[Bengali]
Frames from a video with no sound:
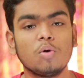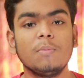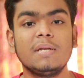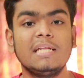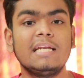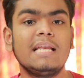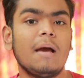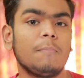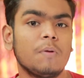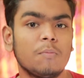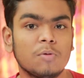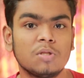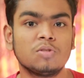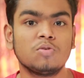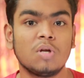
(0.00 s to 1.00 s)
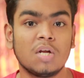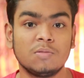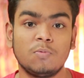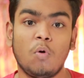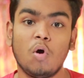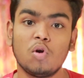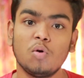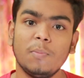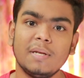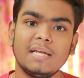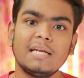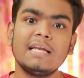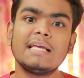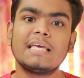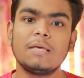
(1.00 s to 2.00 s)
অটোমেটিকলি আপনার মধ্যে চলে আসবে
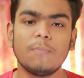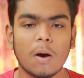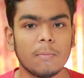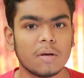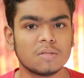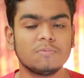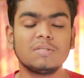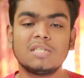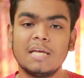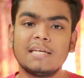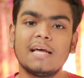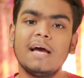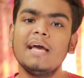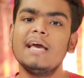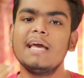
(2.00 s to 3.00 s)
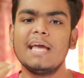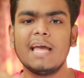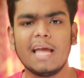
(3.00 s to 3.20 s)
অটোমেটিকলি কীভাবে আসবে সেটা